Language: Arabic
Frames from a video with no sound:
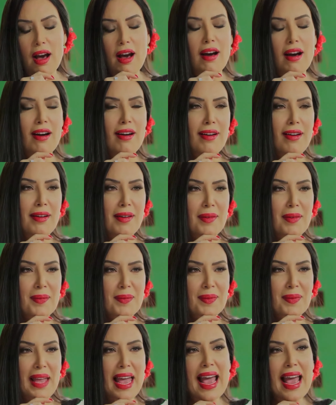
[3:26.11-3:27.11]
اه
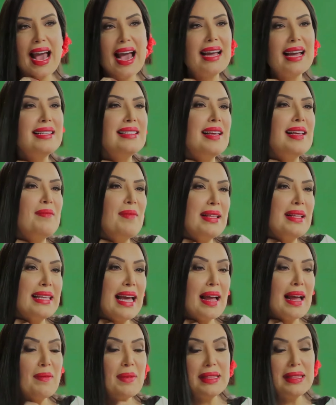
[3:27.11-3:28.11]
عايزه
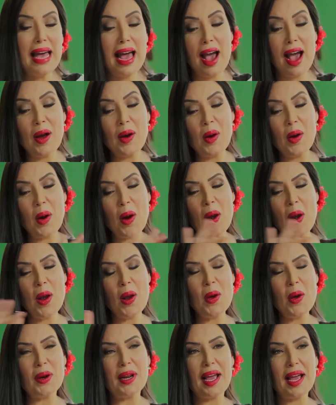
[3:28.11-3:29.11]
المدخل بتاعها
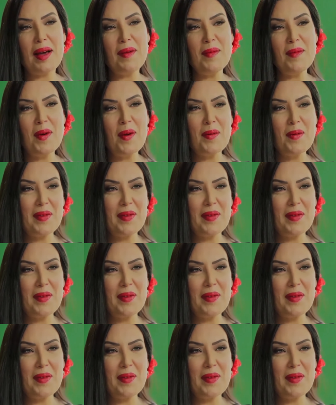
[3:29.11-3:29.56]
كله رخام